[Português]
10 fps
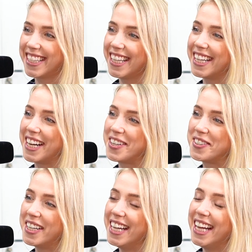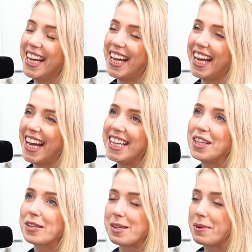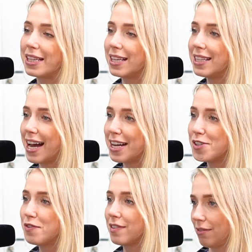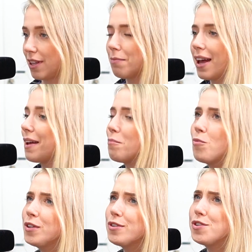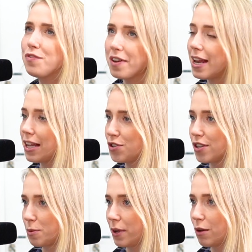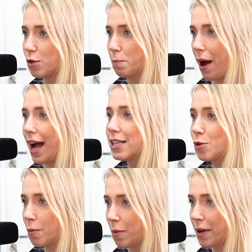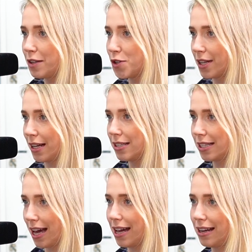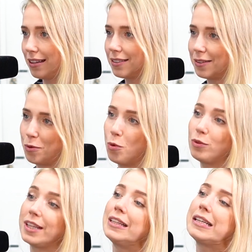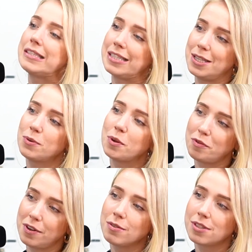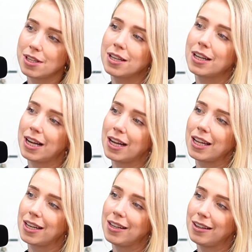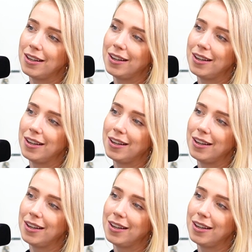que legal. É, então, essa mentalidade que é muito diferente isso, porque os pais, normalmente, né, eles querem ou tendenciam que o filho siga a carreira